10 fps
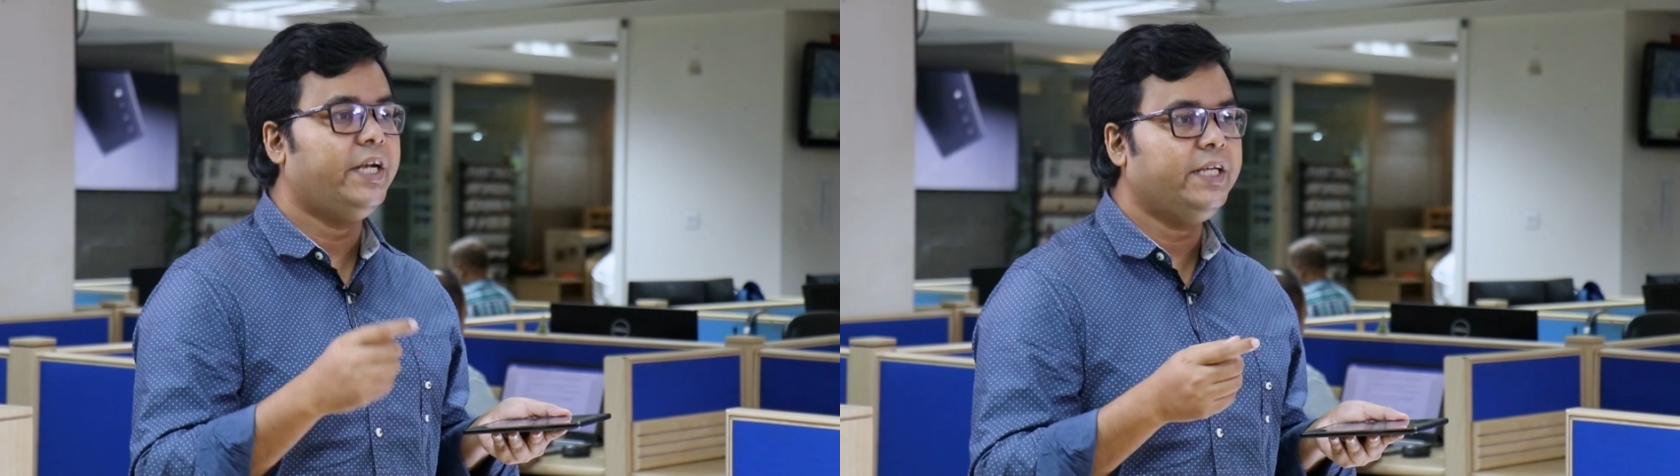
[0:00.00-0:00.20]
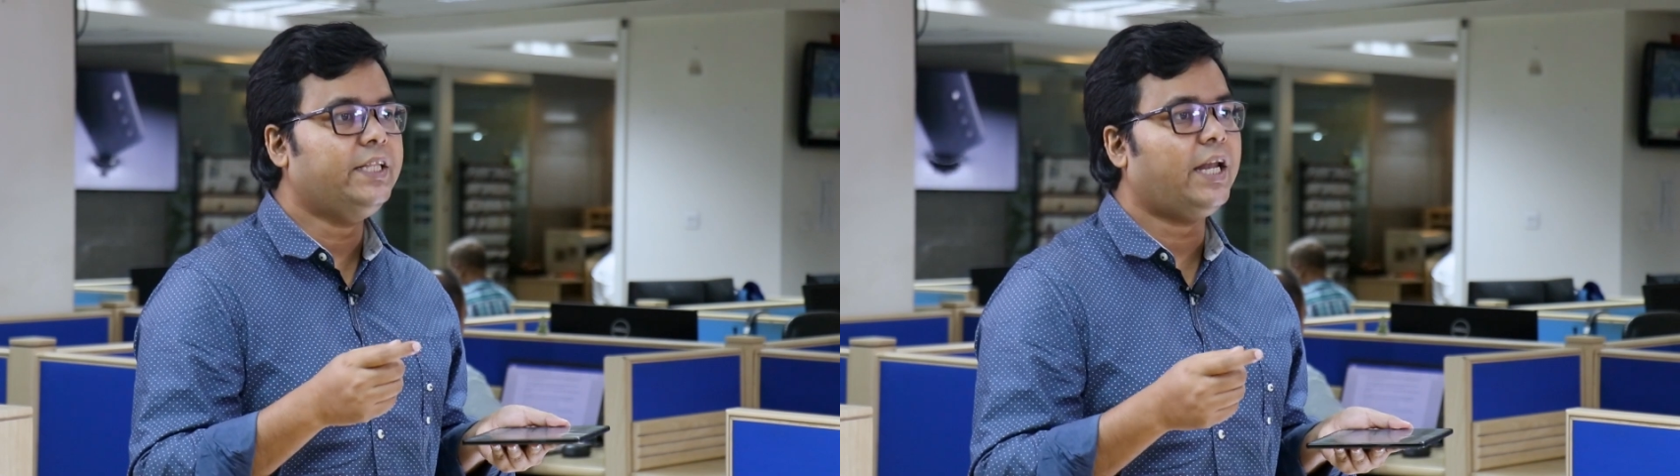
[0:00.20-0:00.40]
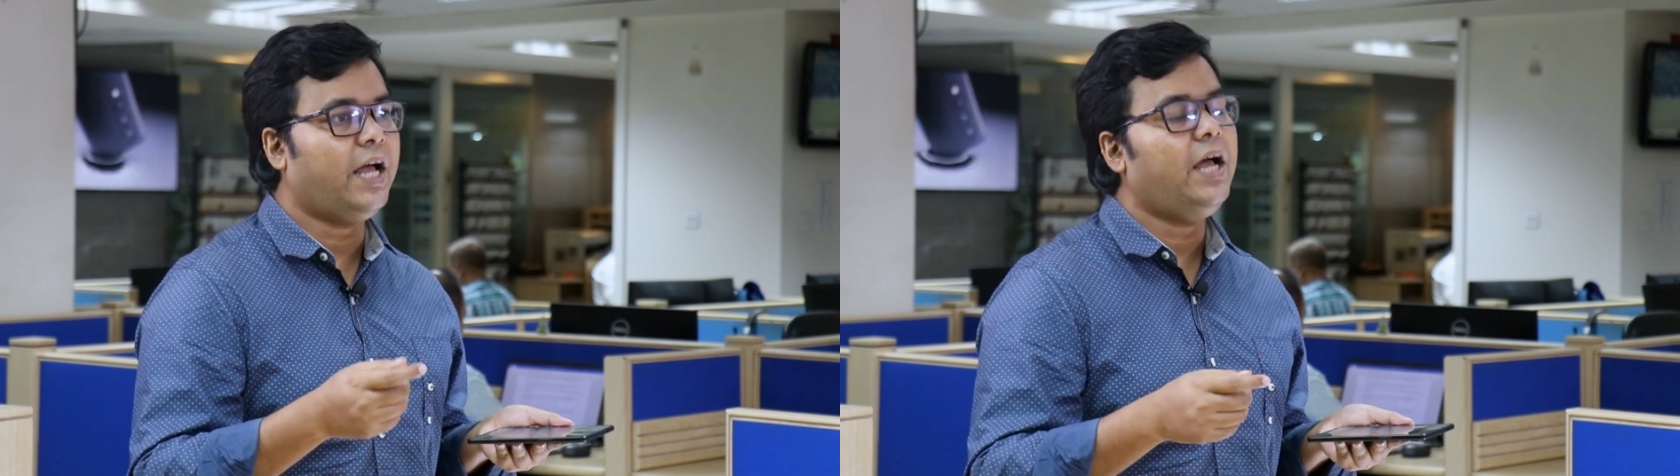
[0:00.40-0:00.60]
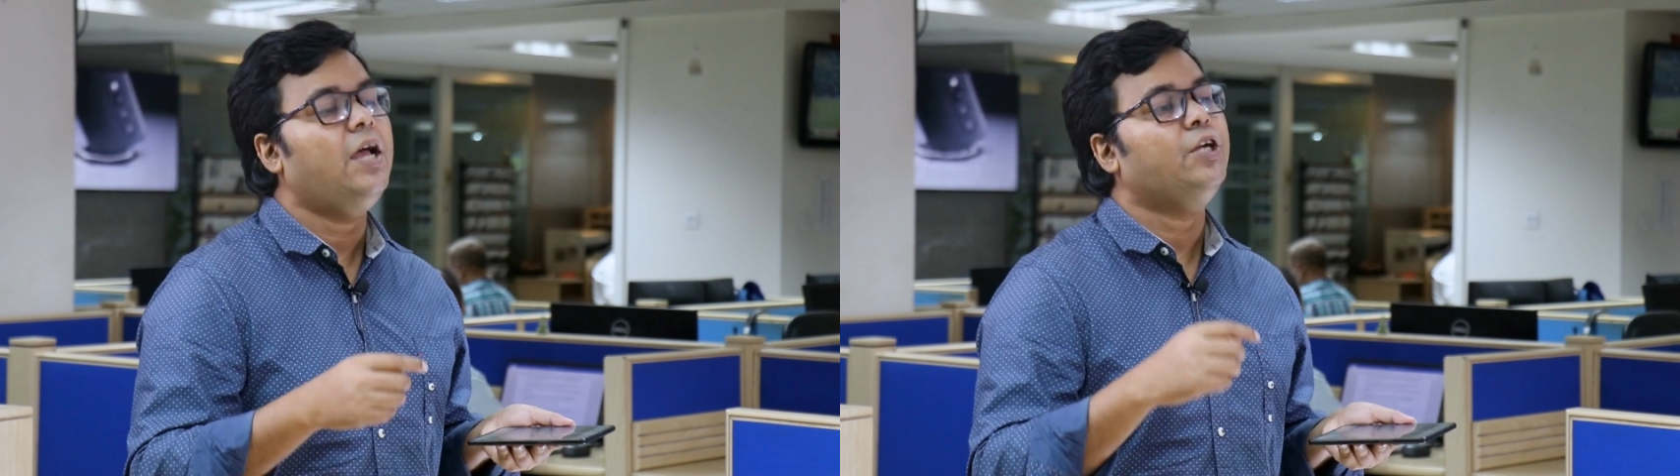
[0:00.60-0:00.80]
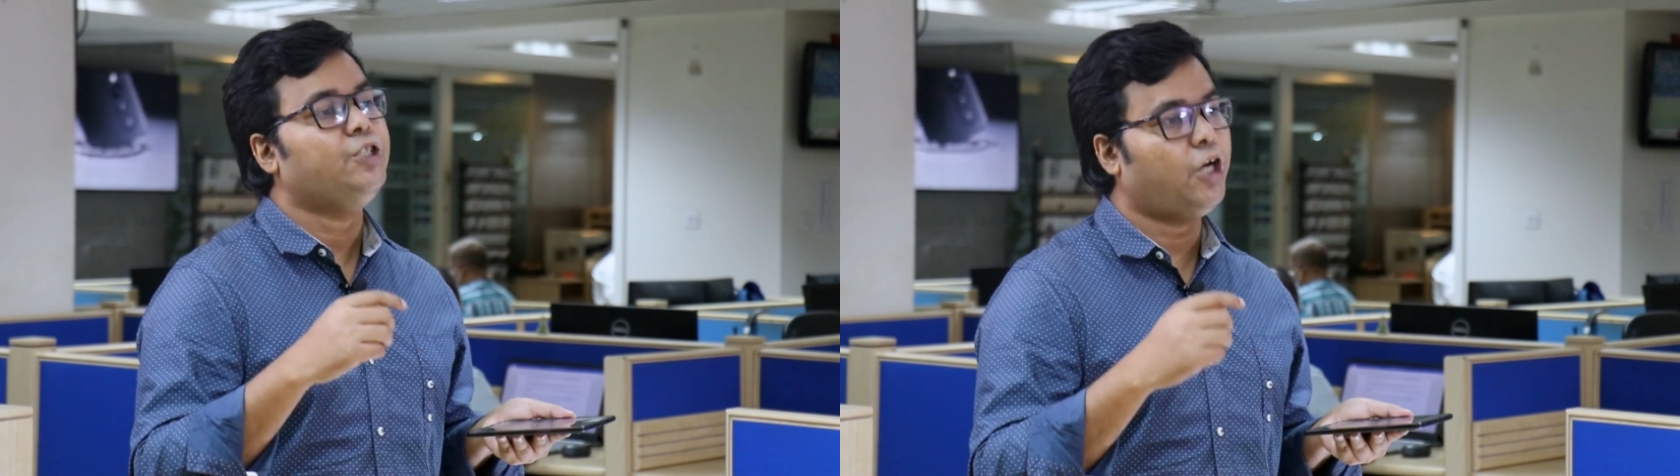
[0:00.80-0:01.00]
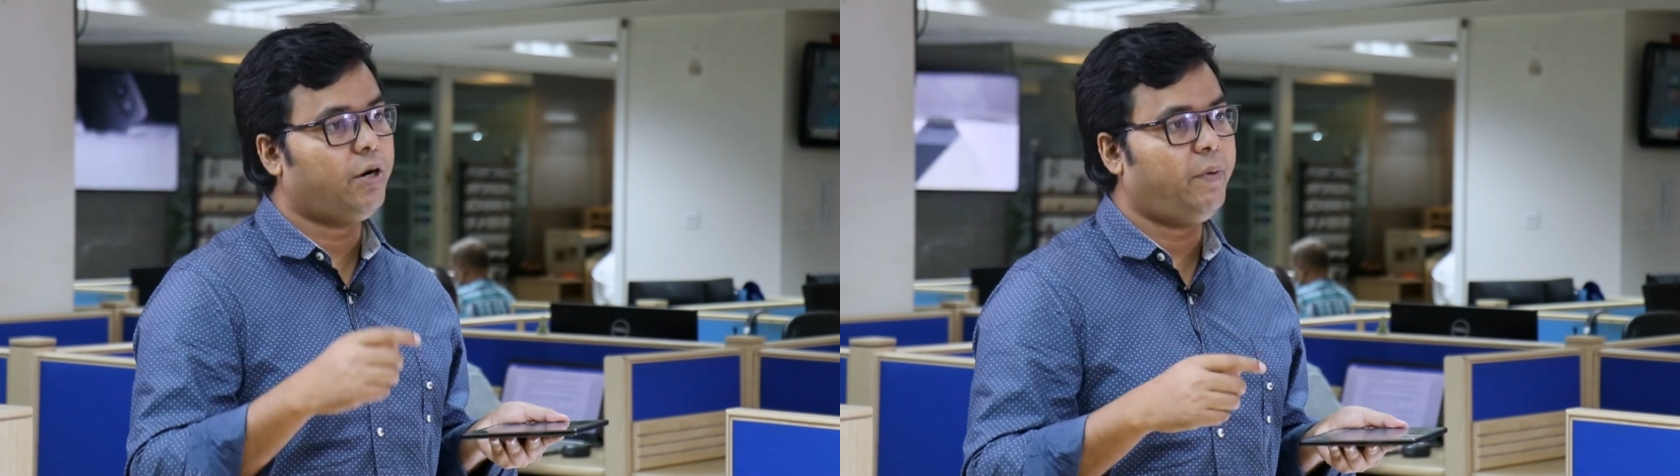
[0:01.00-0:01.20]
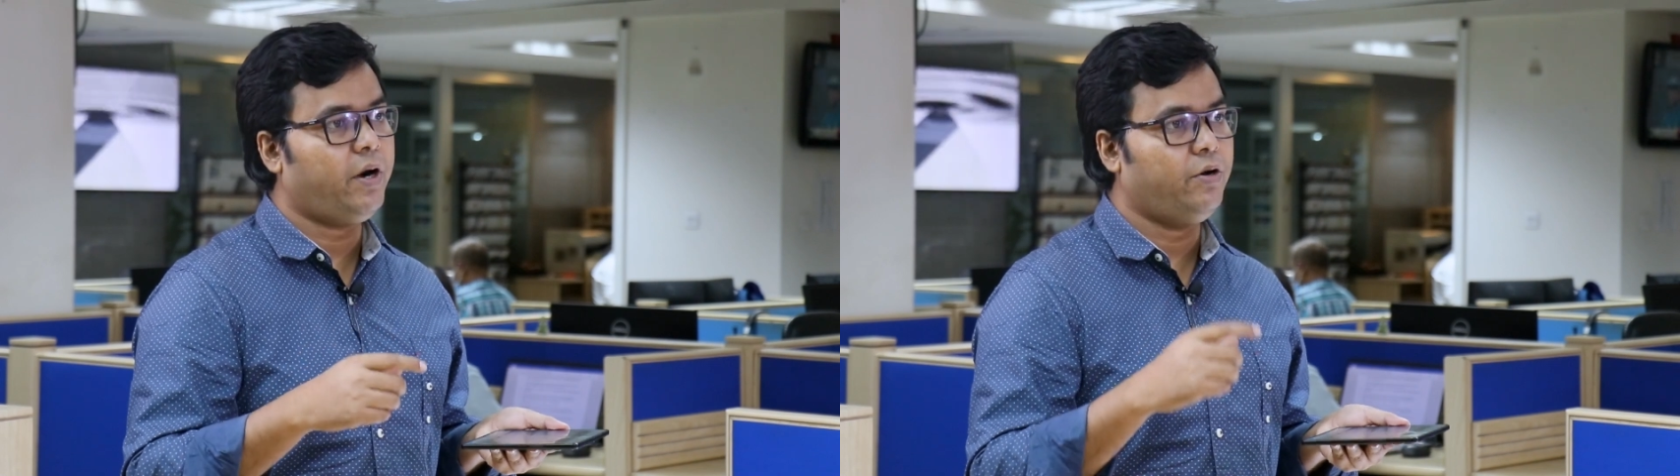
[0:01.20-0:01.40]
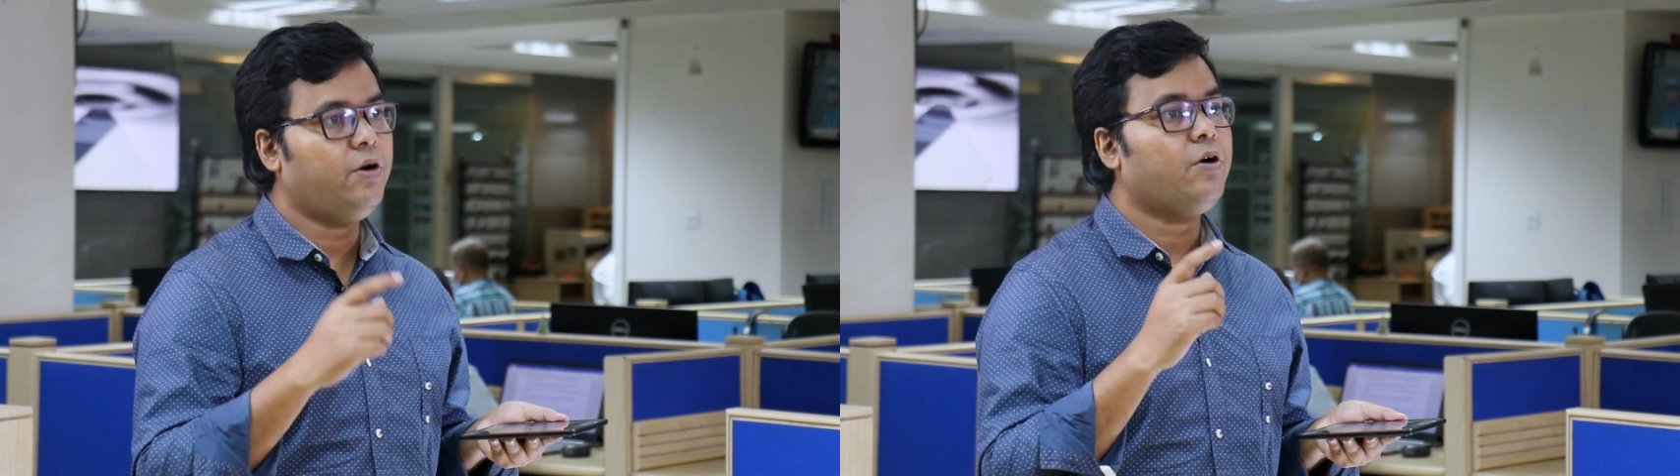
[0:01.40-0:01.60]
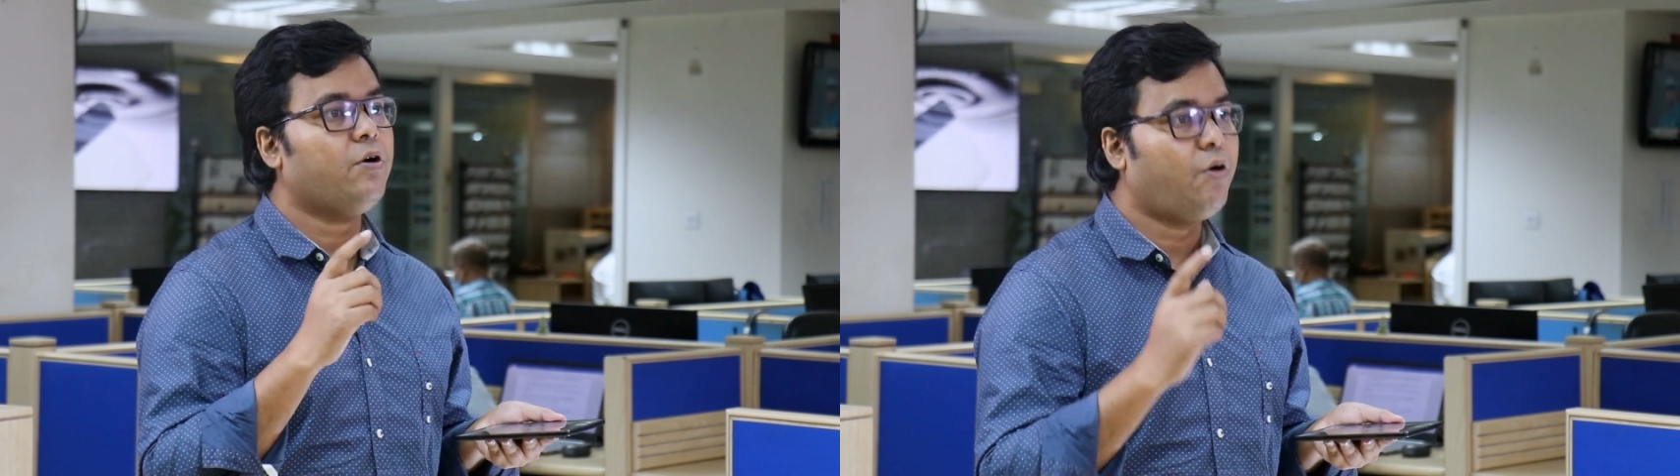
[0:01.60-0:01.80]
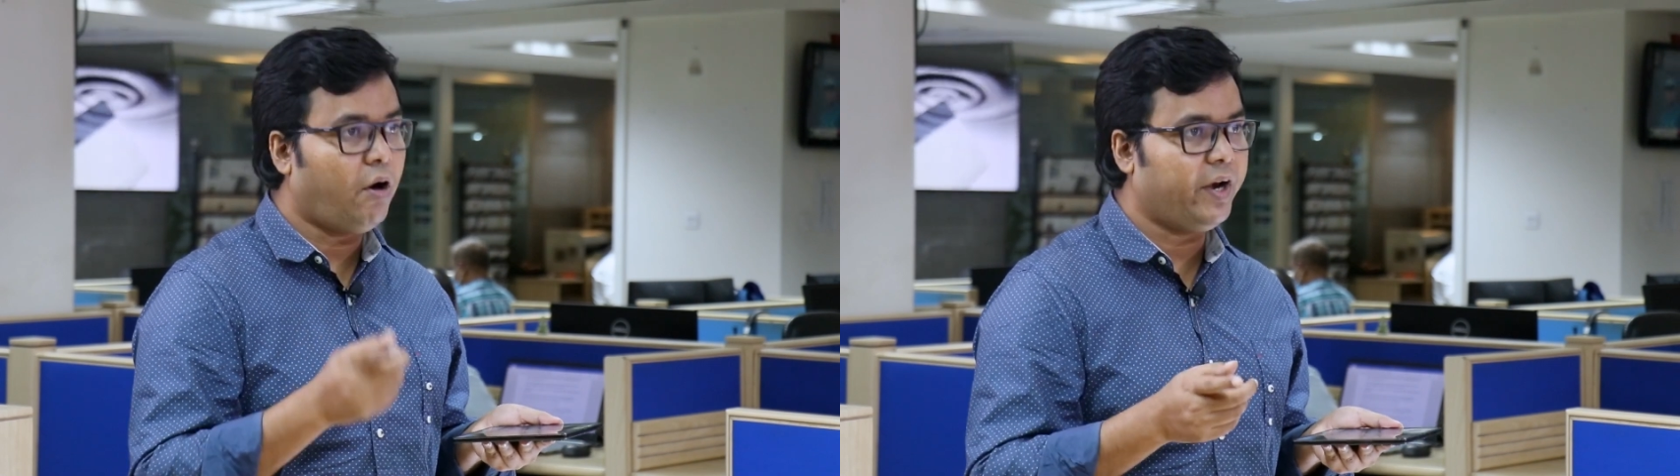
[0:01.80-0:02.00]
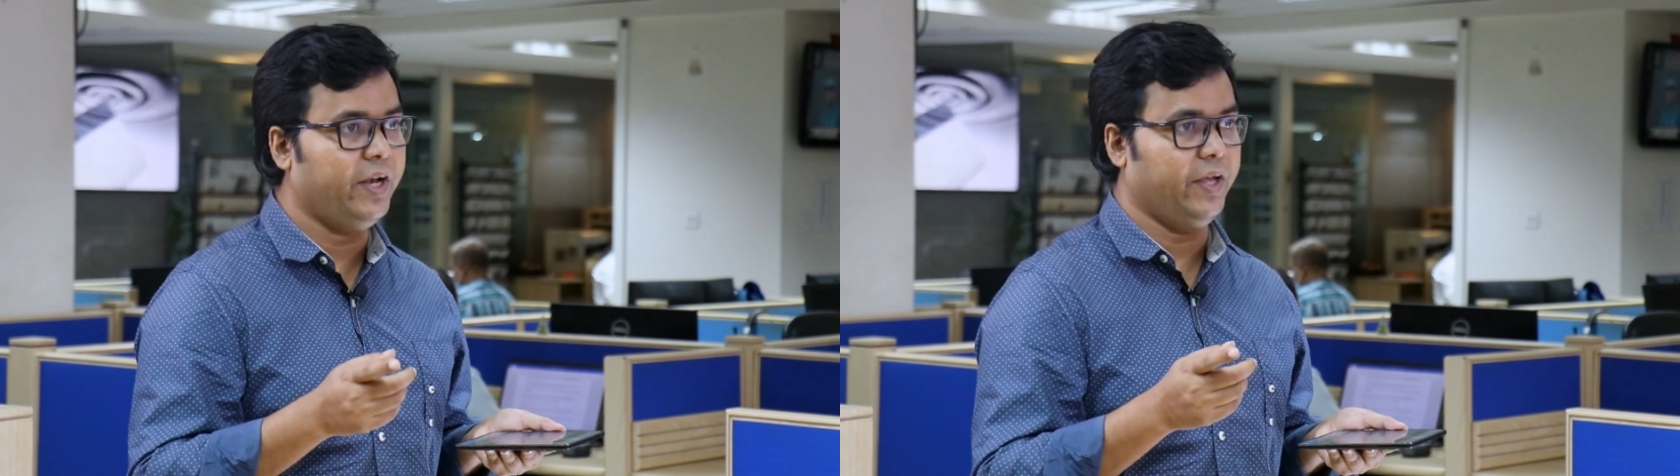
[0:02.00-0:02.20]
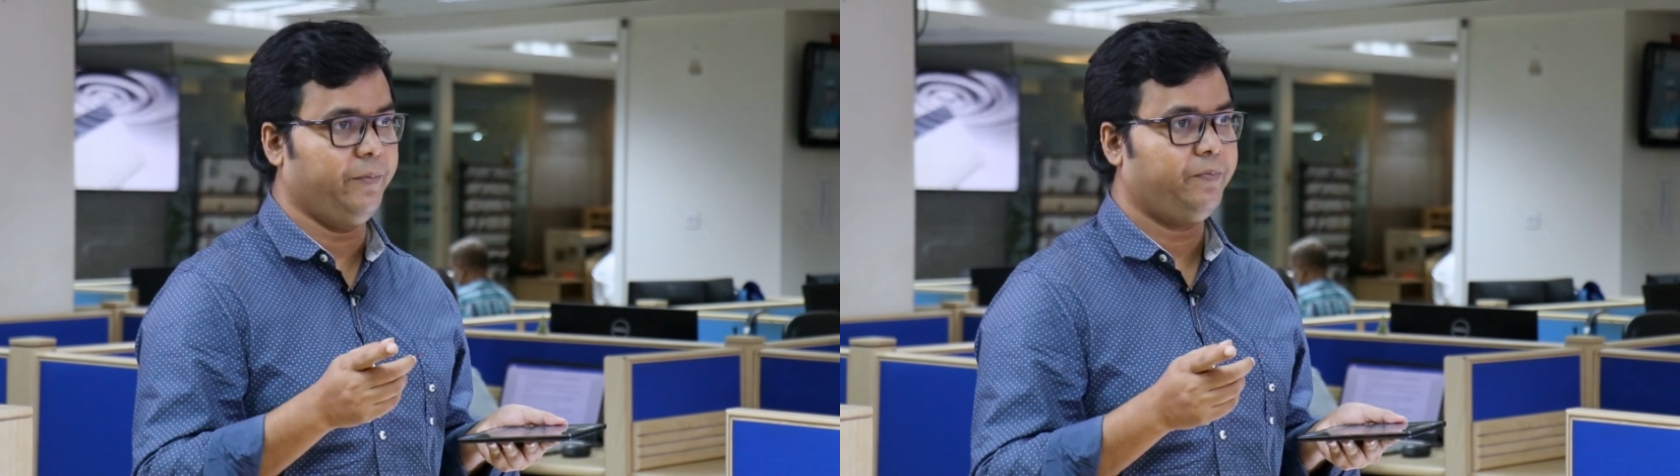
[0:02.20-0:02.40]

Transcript: সেটি তারা সরবরাহ করেনি